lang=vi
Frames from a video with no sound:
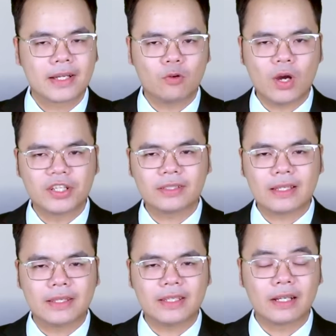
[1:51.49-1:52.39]
Các quan chức
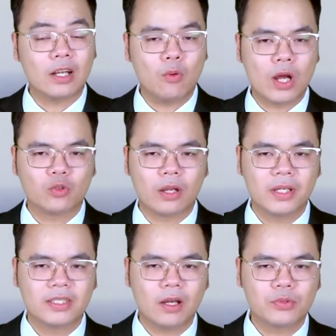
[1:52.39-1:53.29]
Nhà Trắng đã hoàn toàn
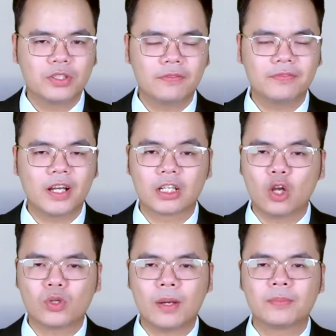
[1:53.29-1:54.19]
bị sốc trước việc
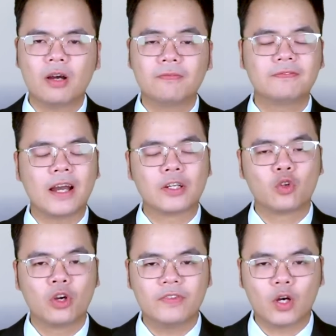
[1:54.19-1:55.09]
Lầu Năm Góc phản
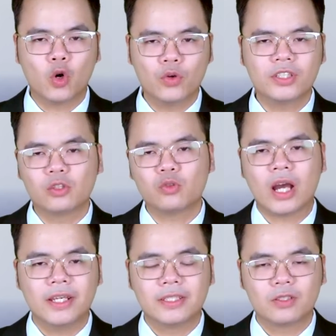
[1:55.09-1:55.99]
đối việc hỗ trợ tòa
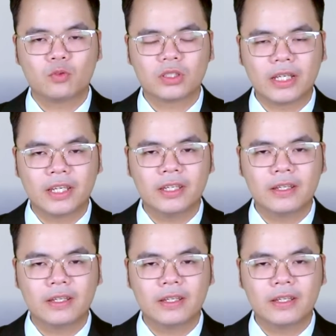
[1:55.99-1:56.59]
án hình sự quốc tế